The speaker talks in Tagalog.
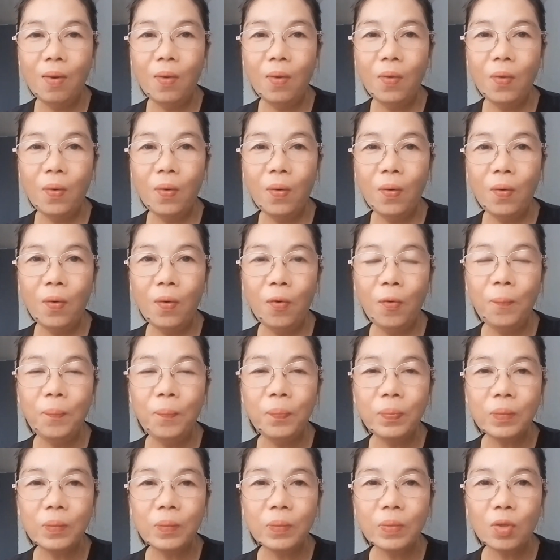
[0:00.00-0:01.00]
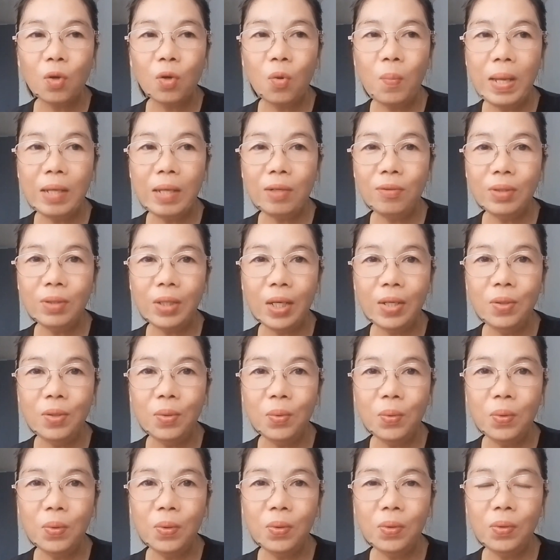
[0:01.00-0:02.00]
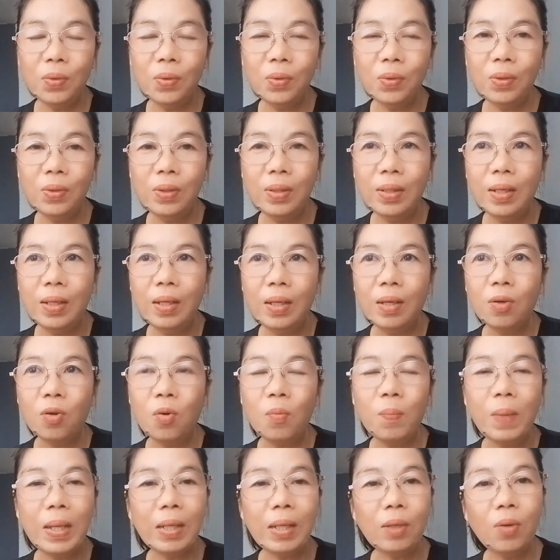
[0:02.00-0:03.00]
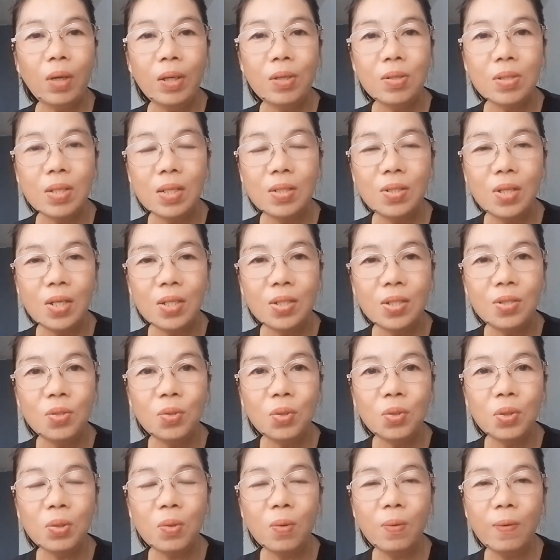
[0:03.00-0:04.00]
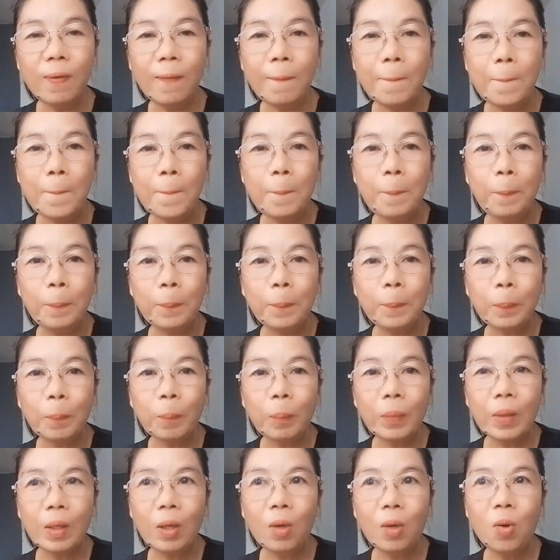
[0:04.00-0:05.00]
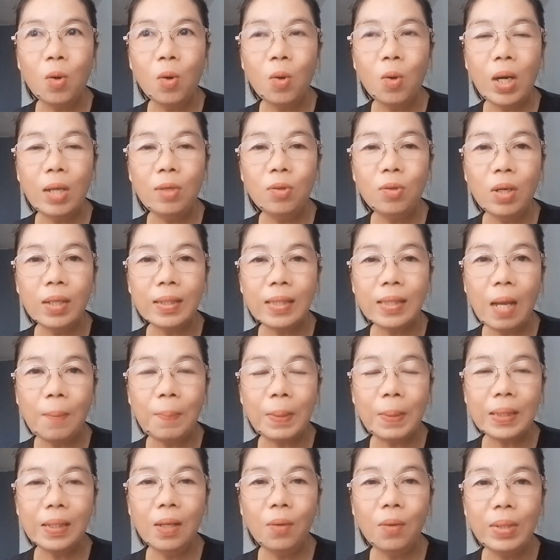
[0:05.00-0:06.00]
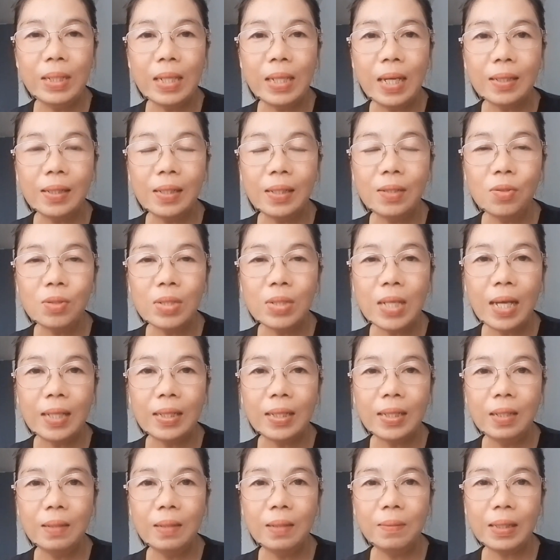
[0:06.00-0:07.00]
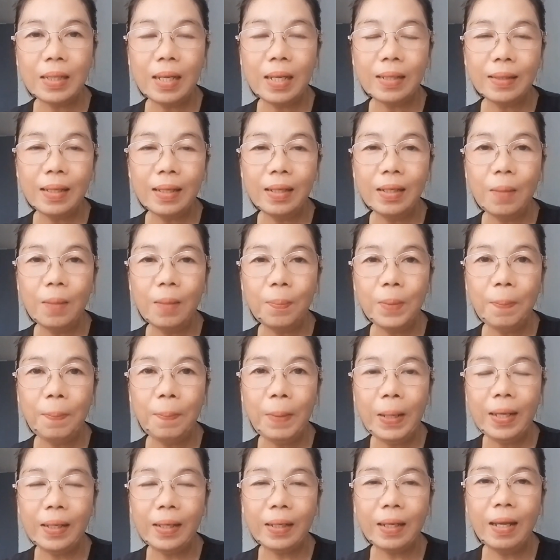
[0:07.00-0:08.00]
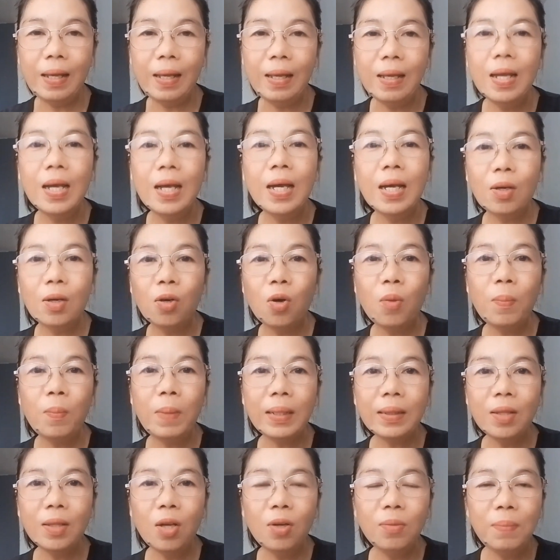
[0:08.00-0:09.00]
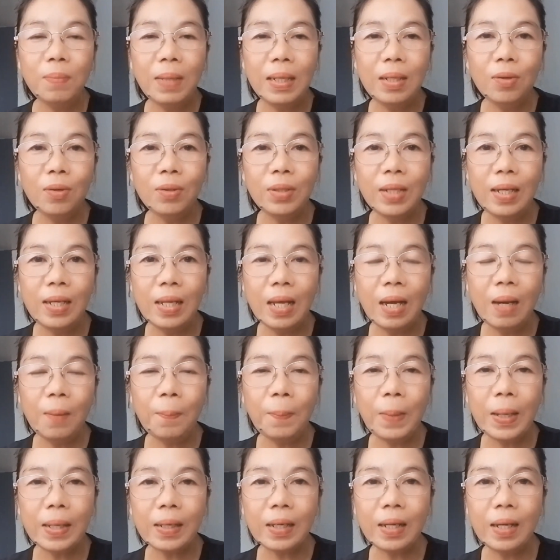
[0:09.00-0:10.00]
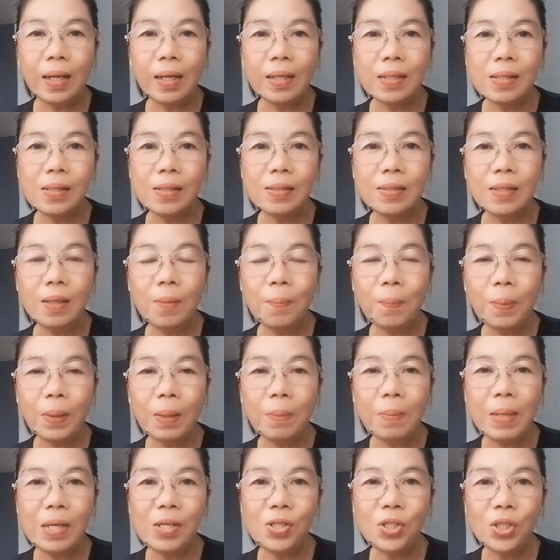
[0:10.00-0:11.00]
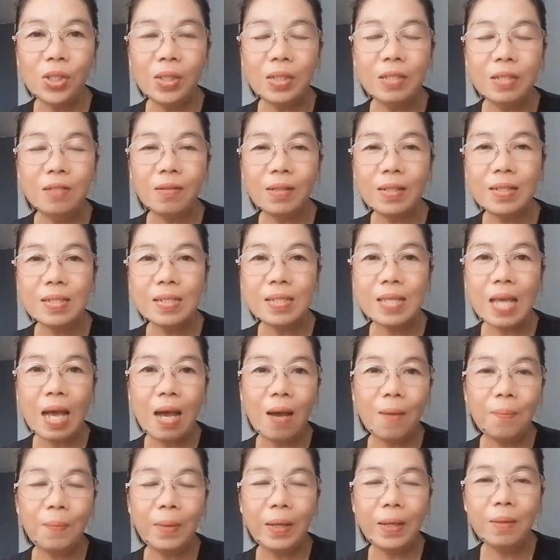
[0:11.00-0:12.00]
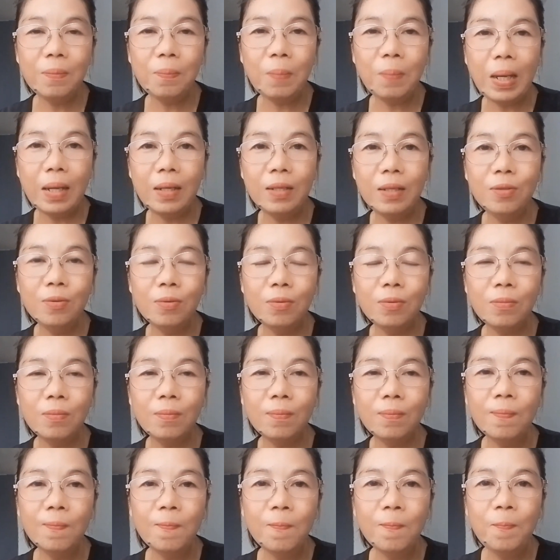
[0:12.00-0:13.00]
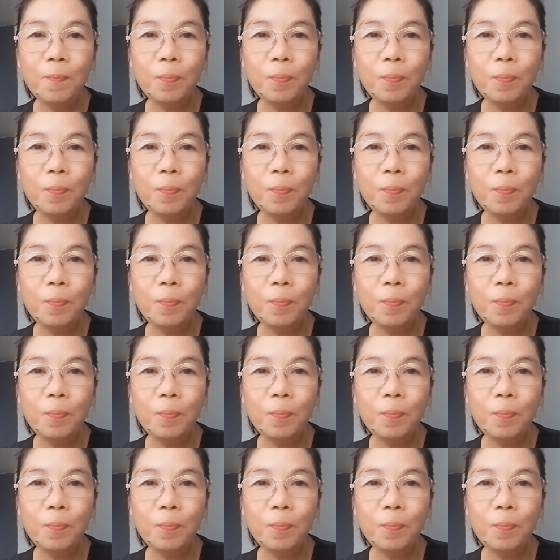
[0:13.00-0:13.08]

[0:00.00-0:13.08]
O kung meron kayong kung meron kayong suggestion kung kung ano ang dapat gawin natin do sa ating natatanggap na pera, comment down below na lang para syempre ma-share nyo rin sa amin pa, yung